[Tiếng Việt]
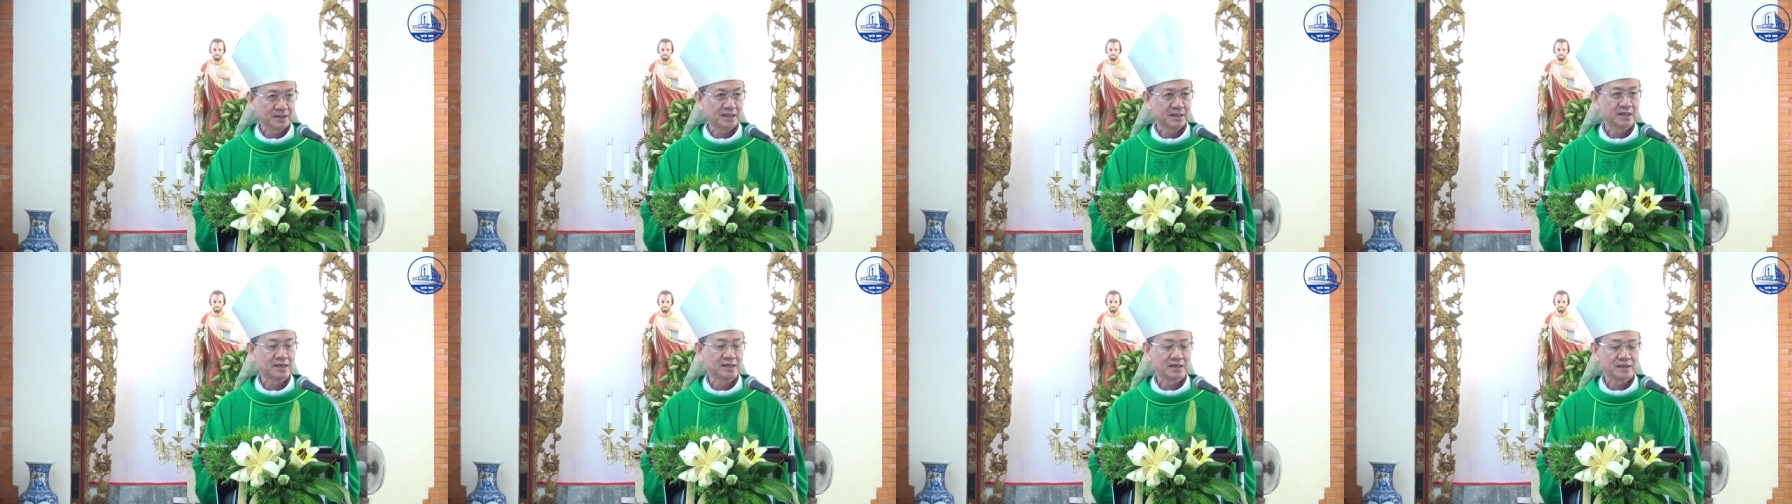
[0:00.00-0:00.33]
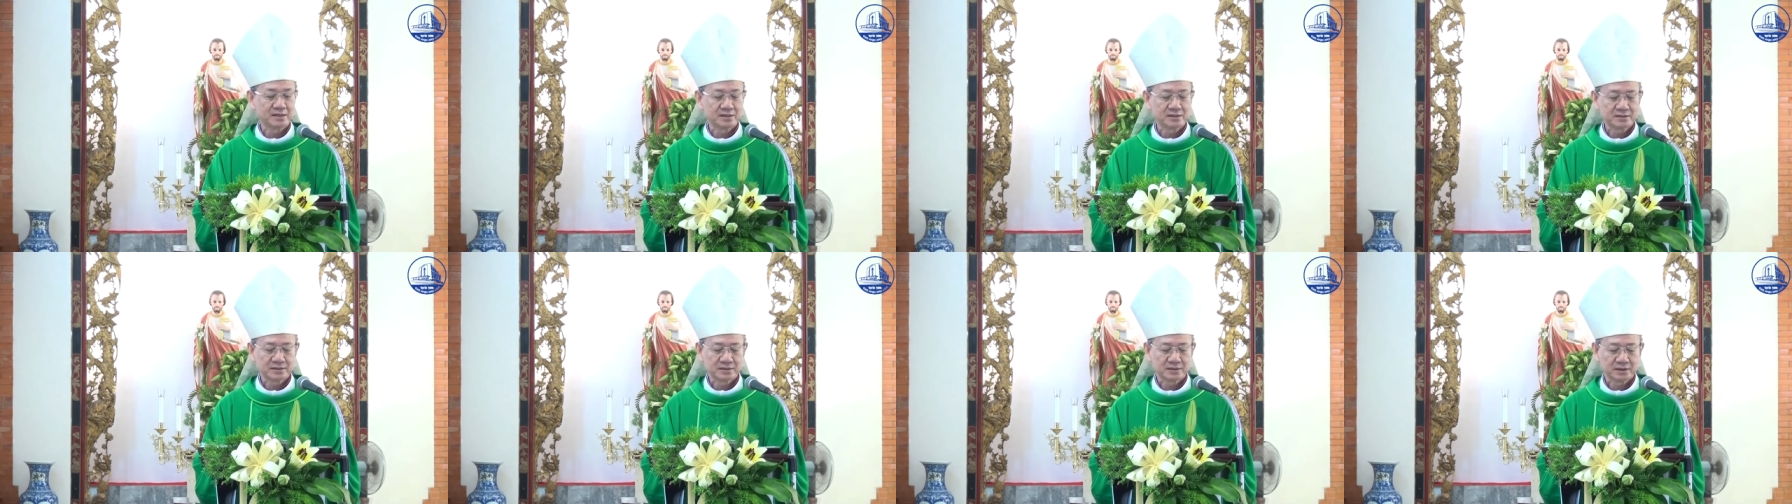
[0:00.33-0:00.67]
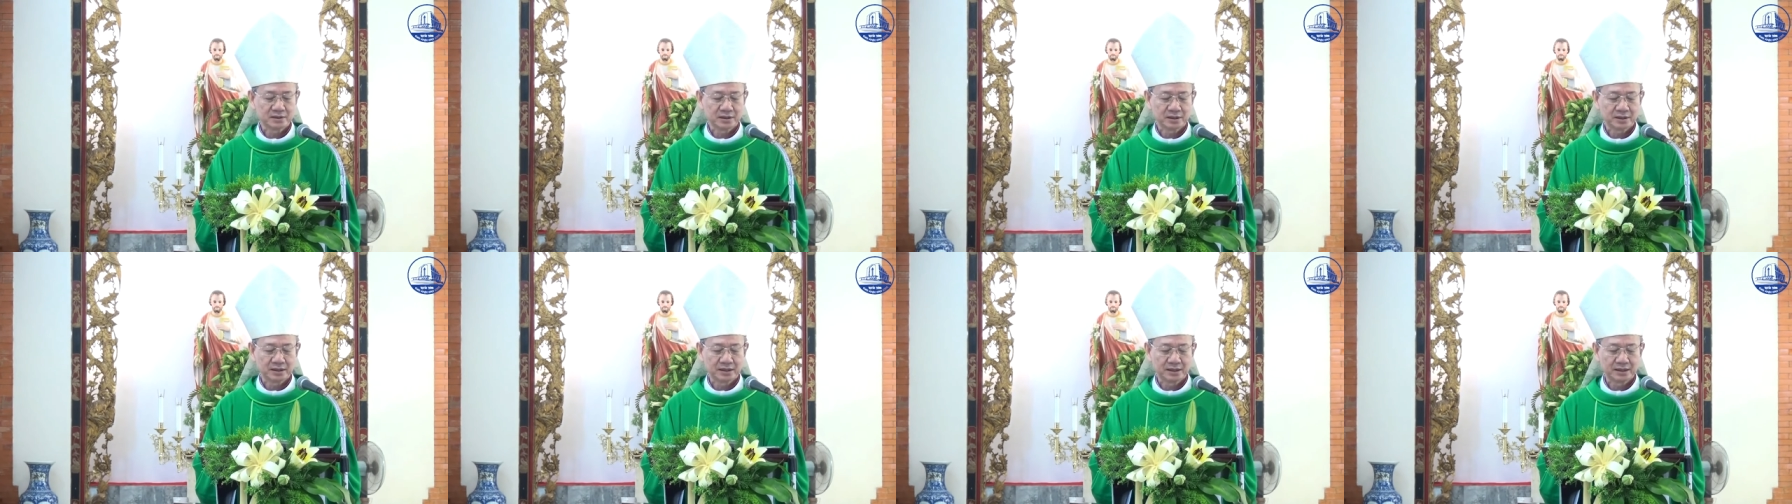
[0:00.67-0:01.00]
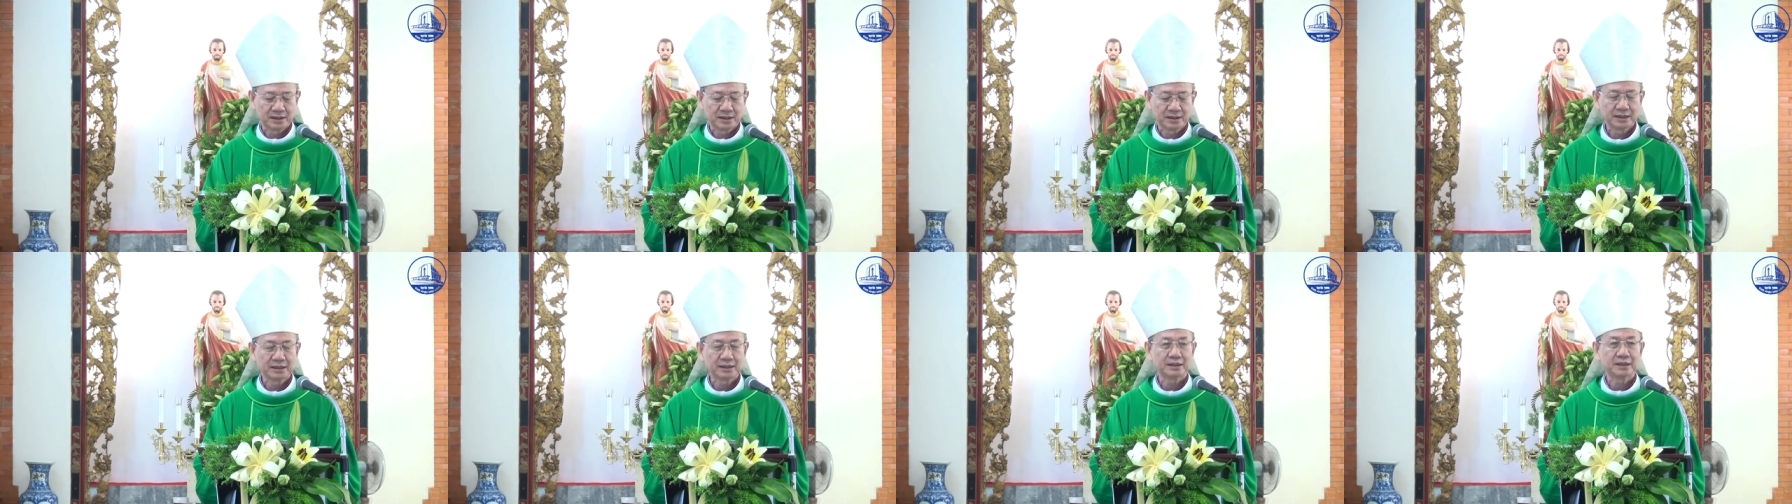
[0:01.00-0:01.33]
đỡ
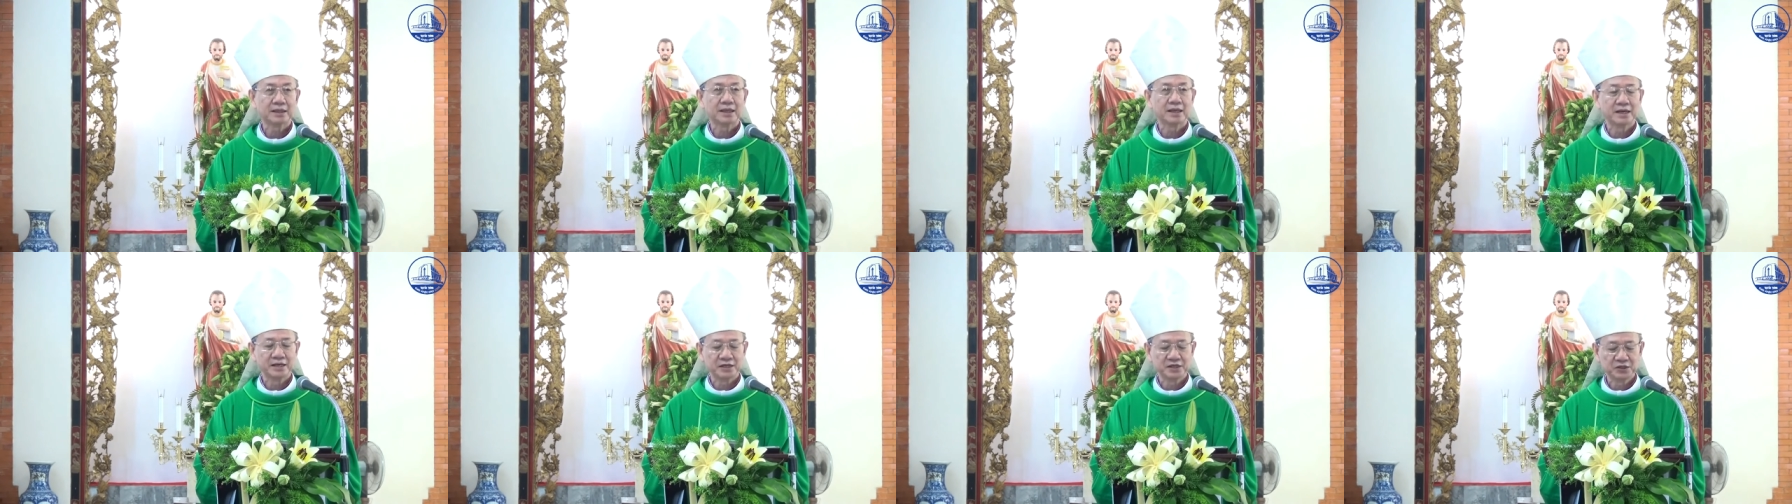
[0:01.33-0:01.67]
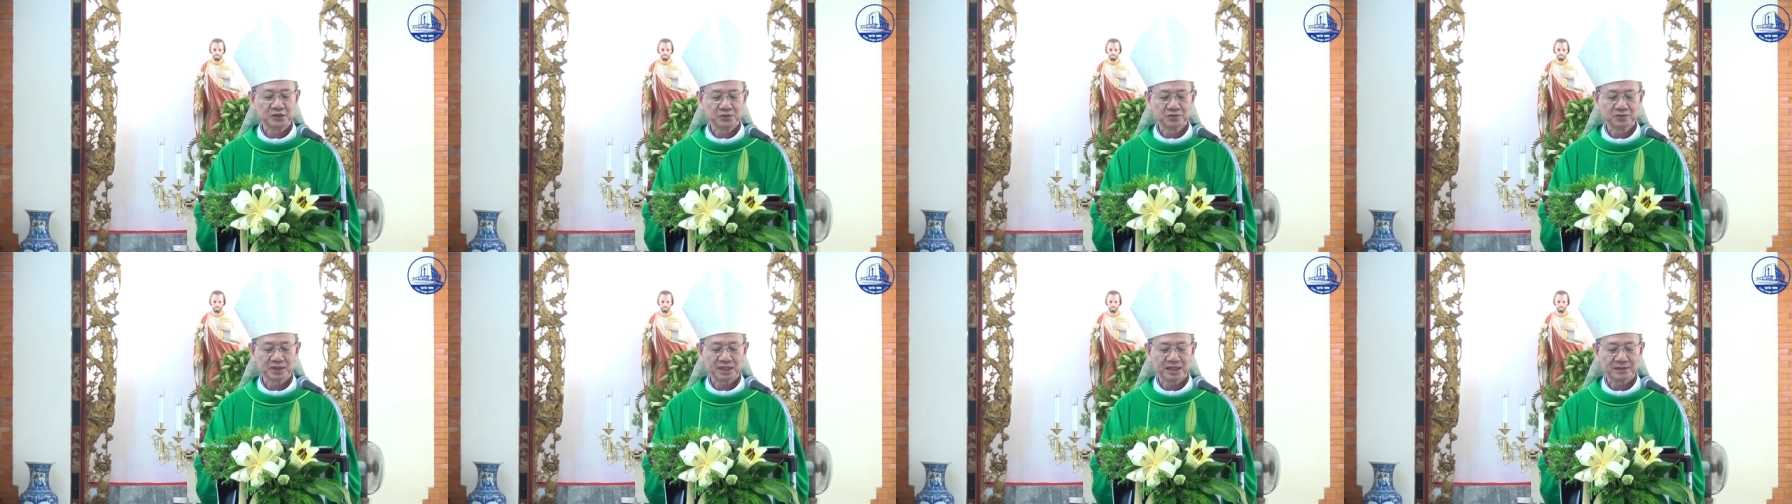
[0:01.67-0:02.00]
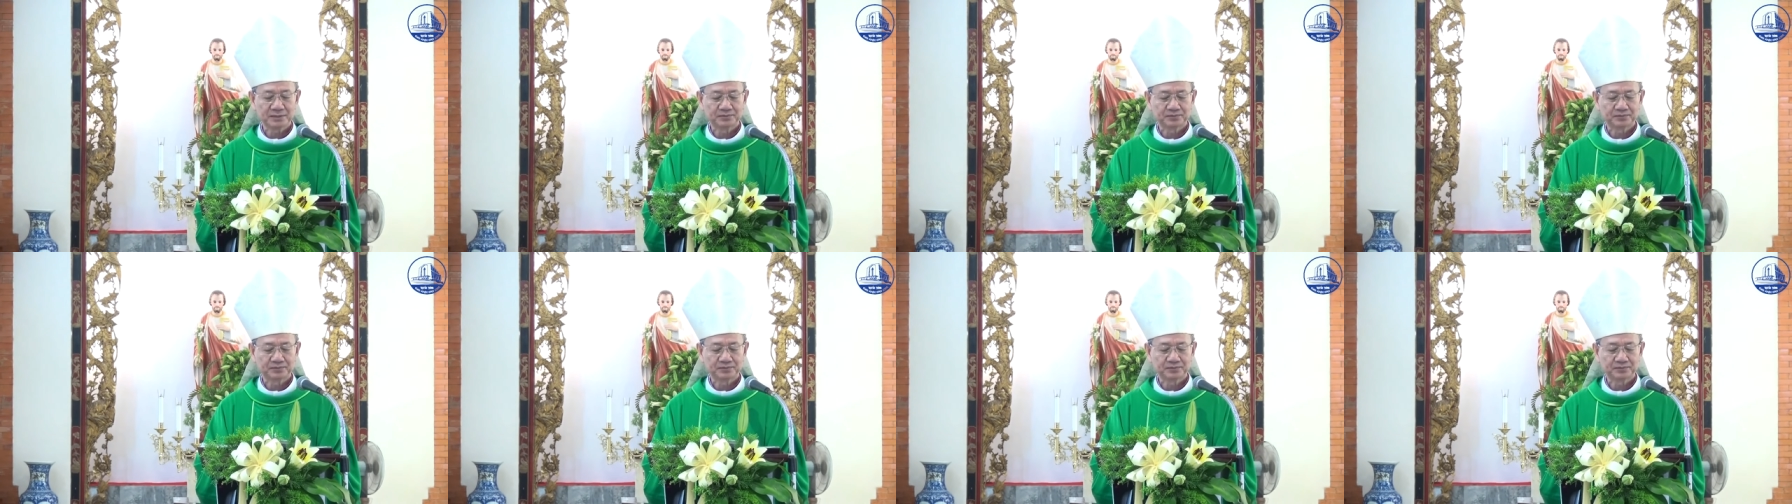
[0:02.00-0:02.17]
khích lệ chúng ta